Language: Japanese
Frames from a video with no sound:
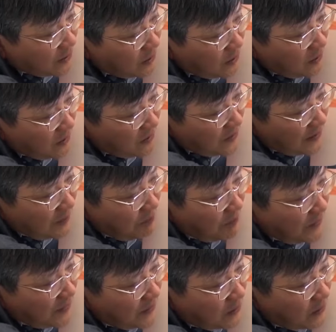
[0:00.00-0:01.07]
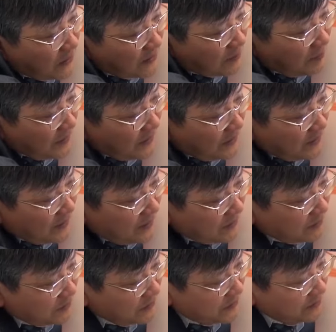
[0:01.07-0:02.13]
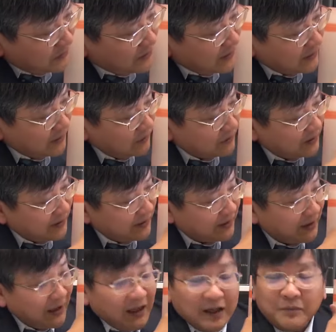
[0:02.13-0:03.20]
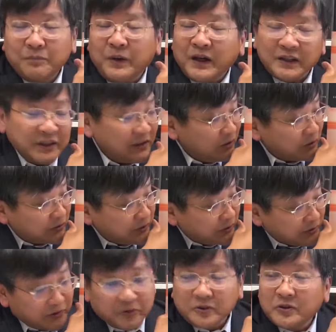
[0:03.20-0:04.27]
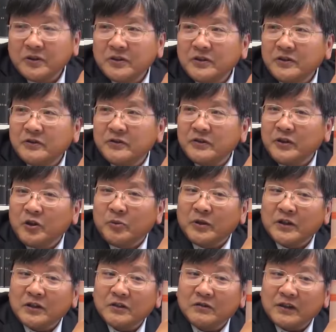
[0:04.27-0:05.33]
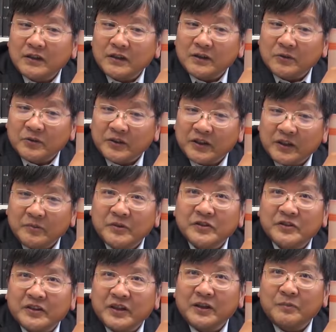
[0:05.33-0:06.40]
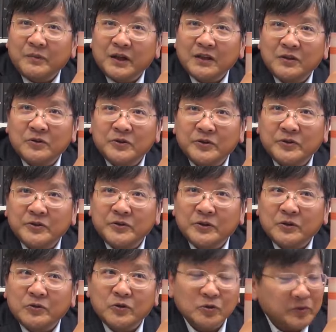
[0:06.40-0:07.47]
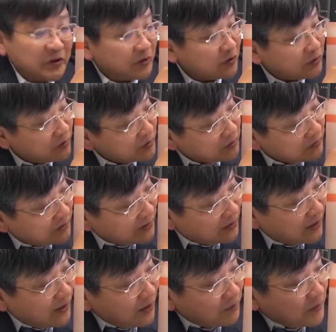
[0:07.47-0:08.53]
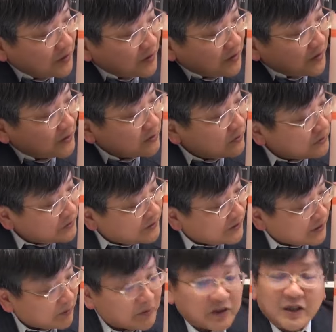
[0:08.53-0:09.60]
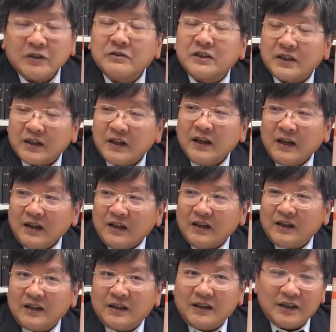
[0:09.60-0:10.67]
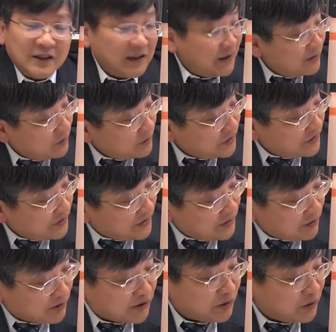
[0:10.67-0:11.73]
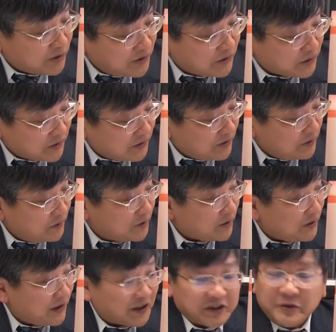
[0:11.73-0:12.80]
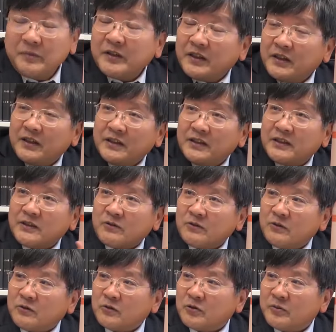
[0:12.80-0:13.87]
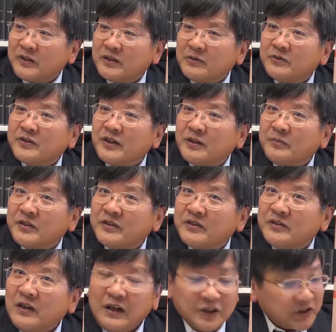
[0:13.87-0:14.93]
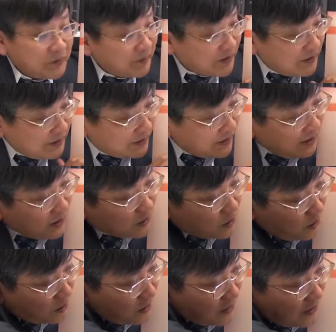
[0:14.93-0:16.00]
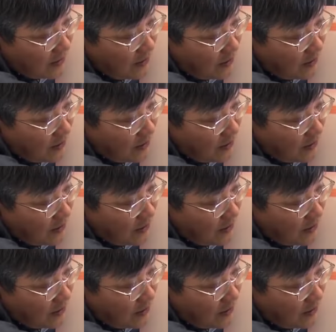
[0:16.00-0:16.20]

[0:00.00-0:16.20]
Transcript: の一辺にこうやってペーっと城があるので万里の頂上というふうに呼ばれるわけでございまして万里の長城って言葉そのものはまだ三国時代にもなくて、えー、5世紀の僧侶っていうものに初めて出てくる言葉でございますつまりこっか